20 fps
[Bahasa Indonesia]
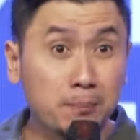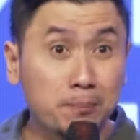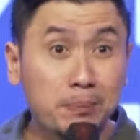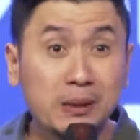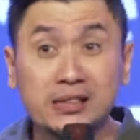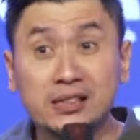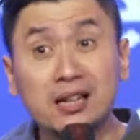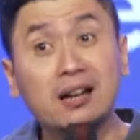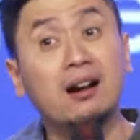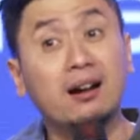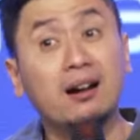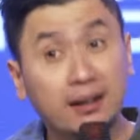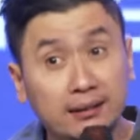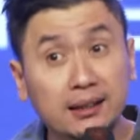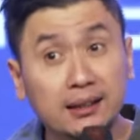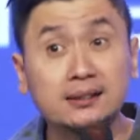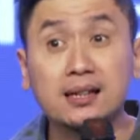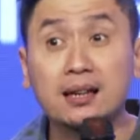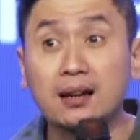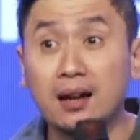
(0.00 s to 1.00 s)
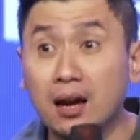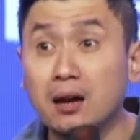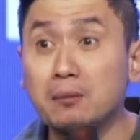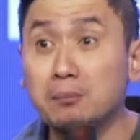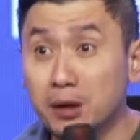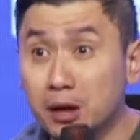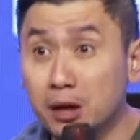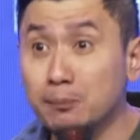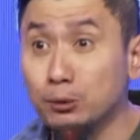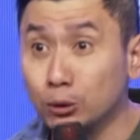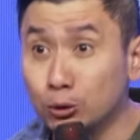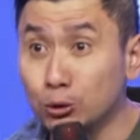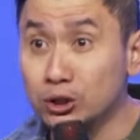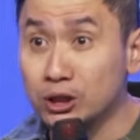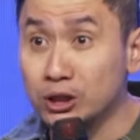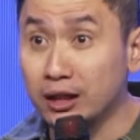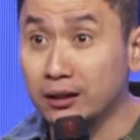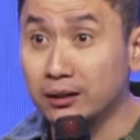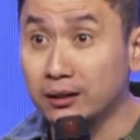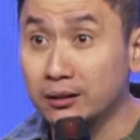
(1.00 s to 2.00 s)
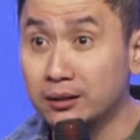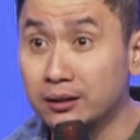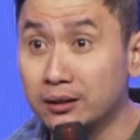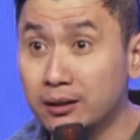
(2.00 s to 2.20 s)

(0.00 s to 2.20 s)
Bisa nggak kita salah ambil keputusan?